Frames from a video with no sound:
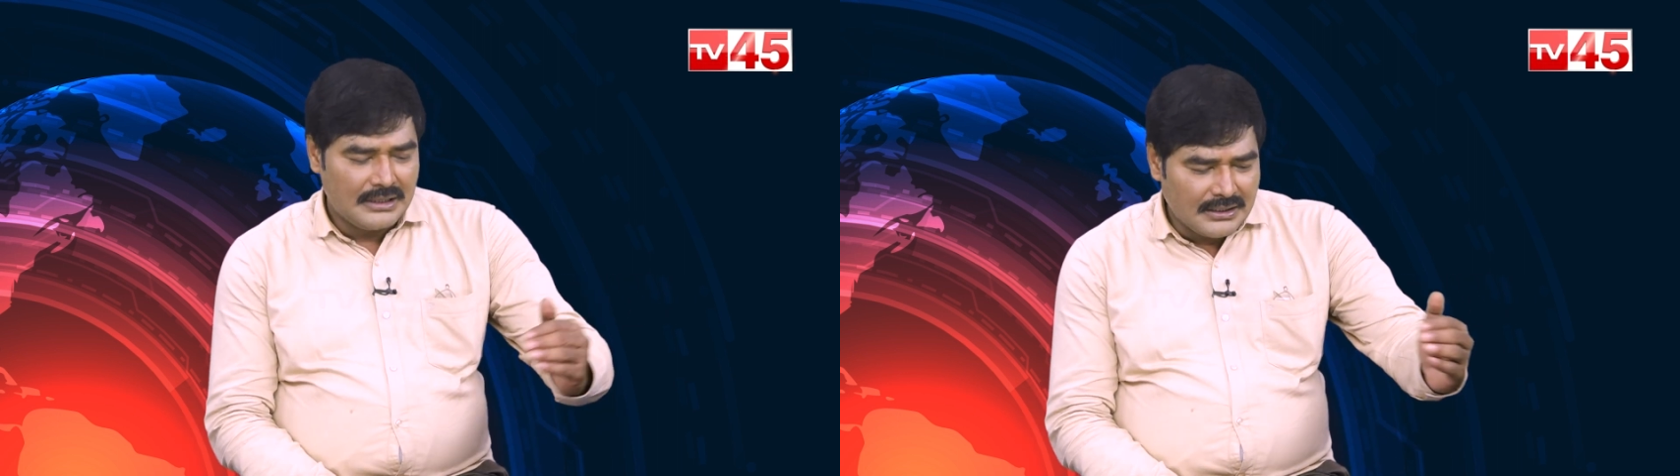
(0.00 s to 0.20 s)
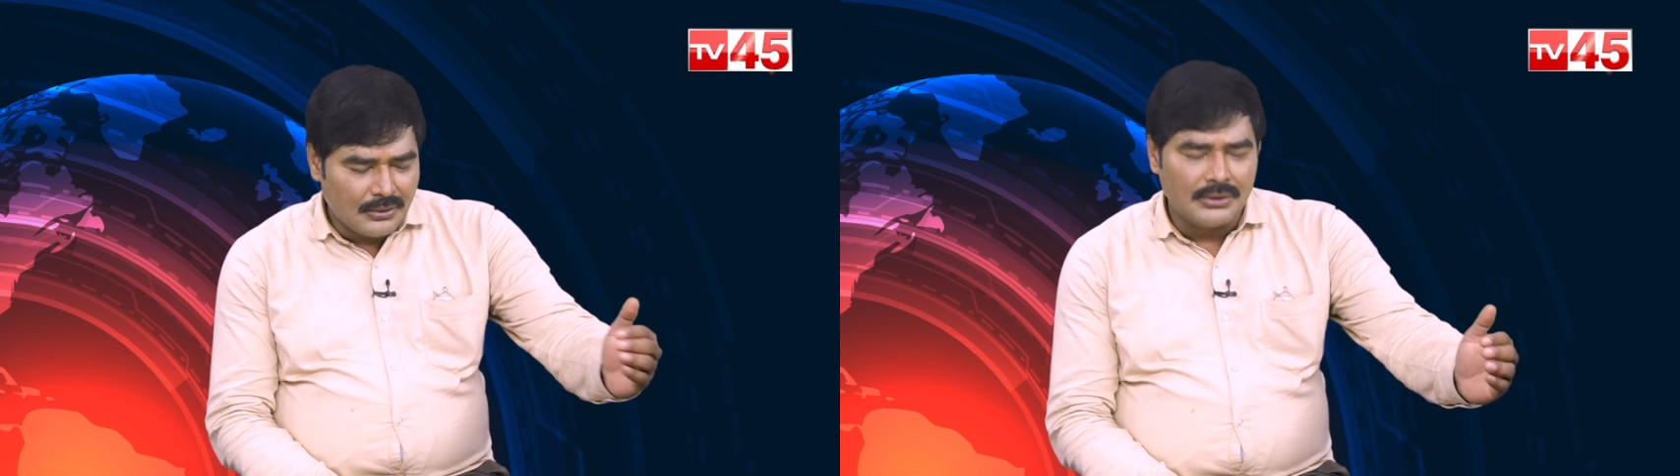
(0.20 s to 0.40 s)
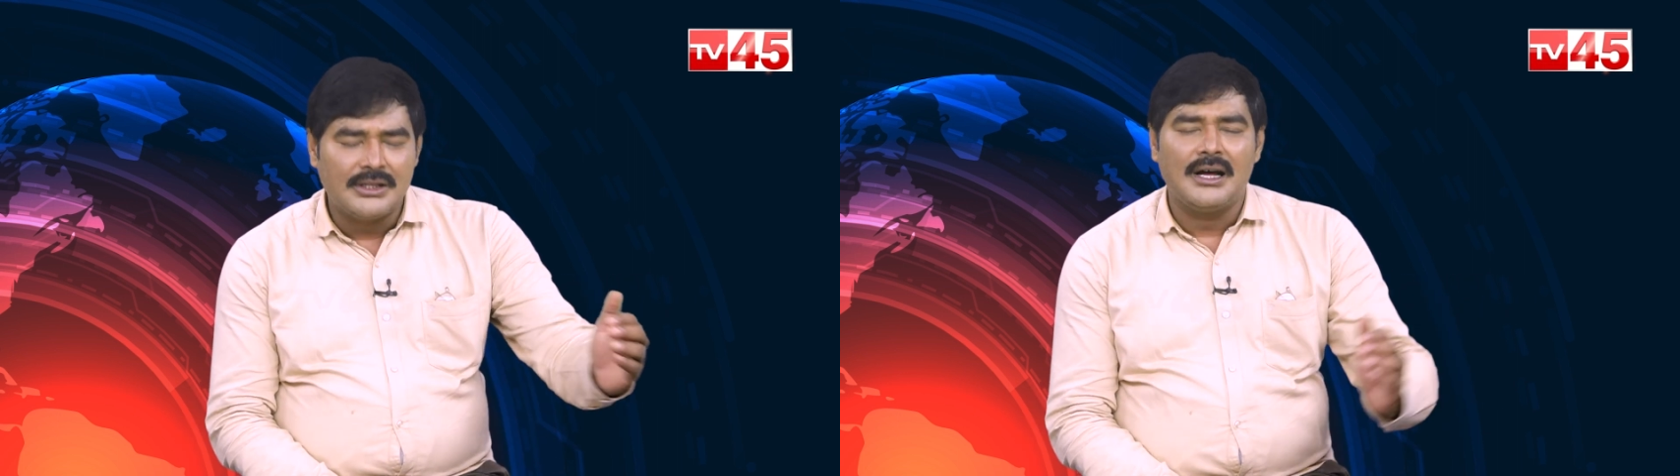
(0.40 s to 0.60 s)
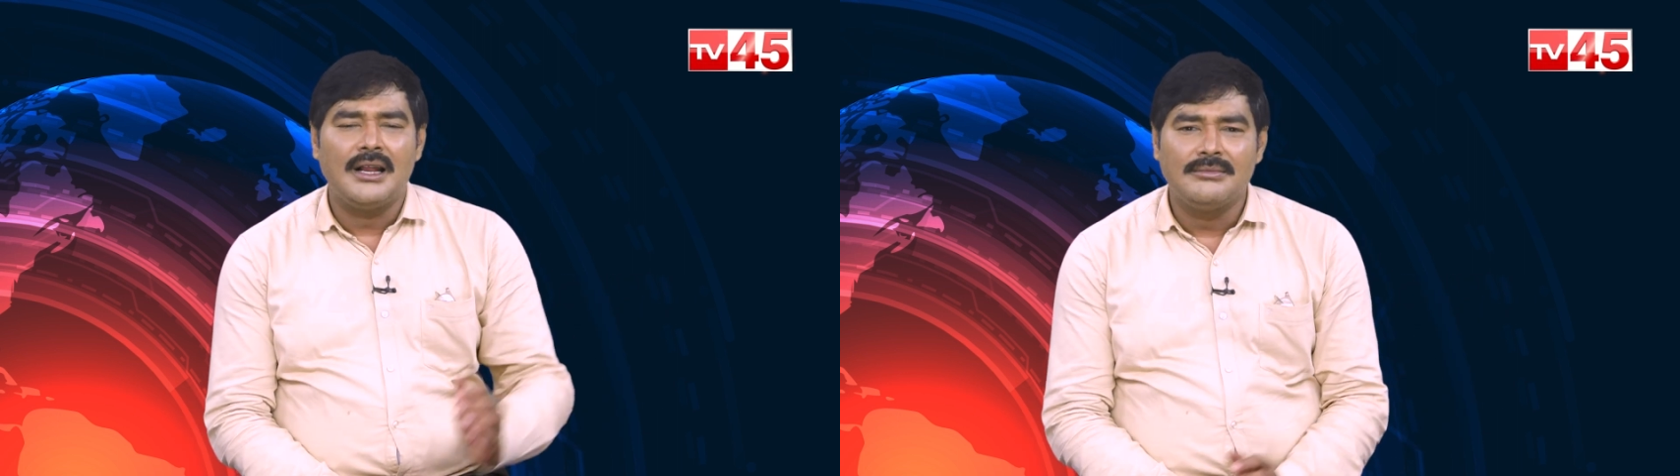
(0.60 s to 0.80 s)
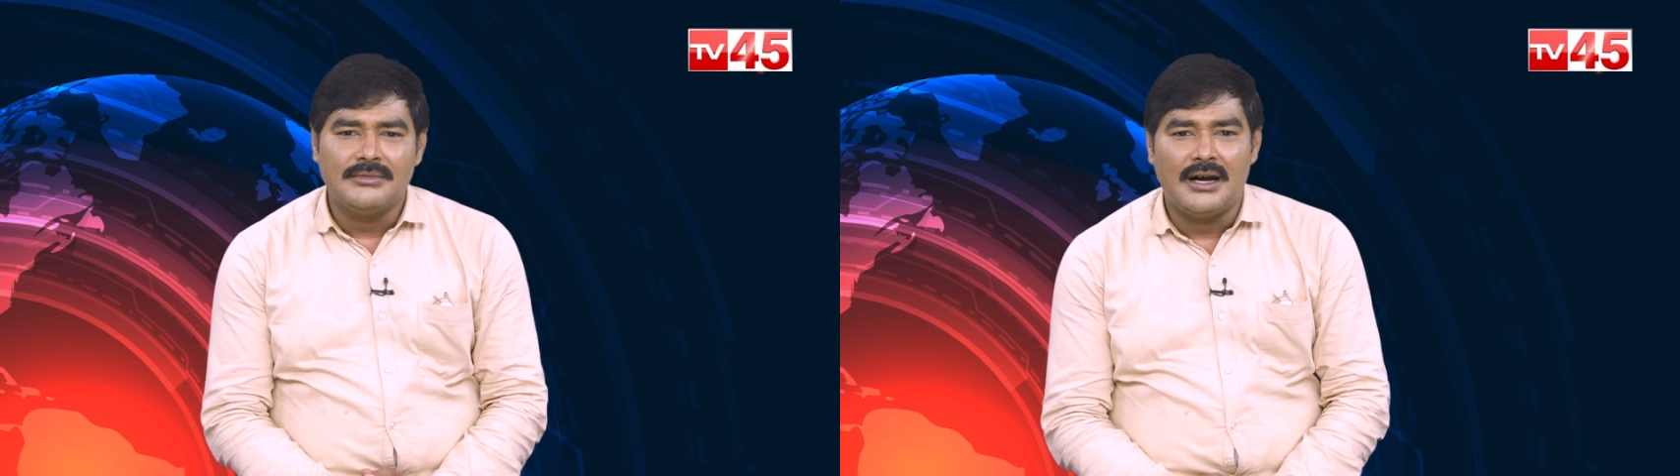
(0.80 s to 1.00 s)
గత
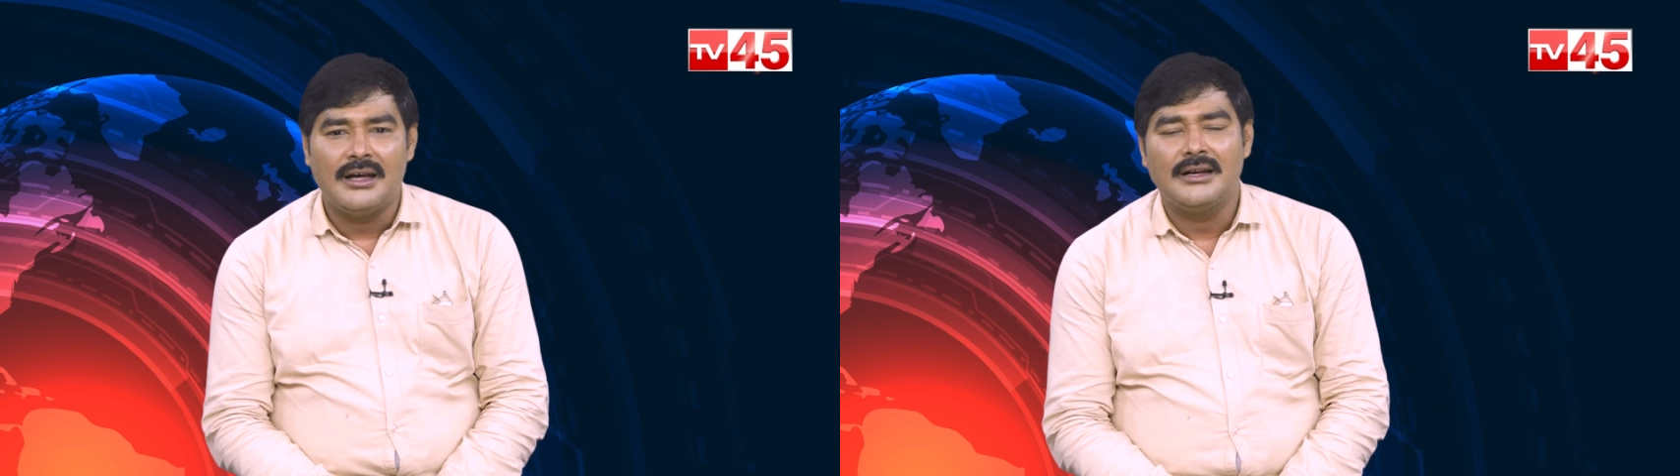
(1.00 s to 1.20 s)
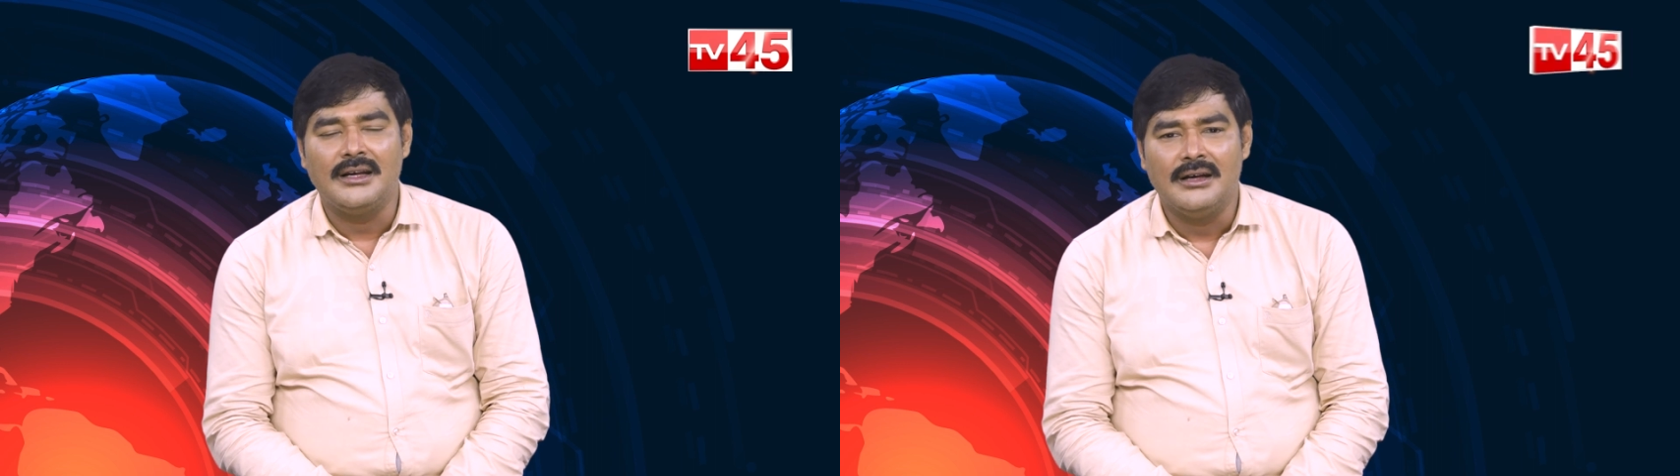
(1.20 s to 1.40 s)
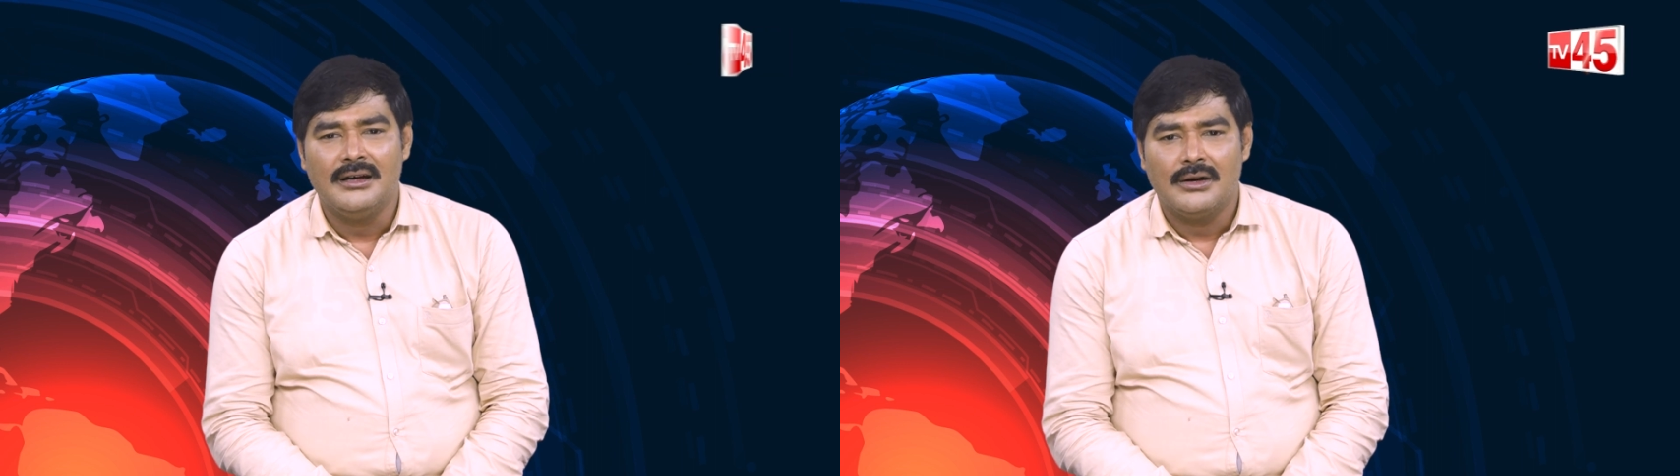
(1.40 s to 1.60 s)
కొంతకాలం ఆయనకి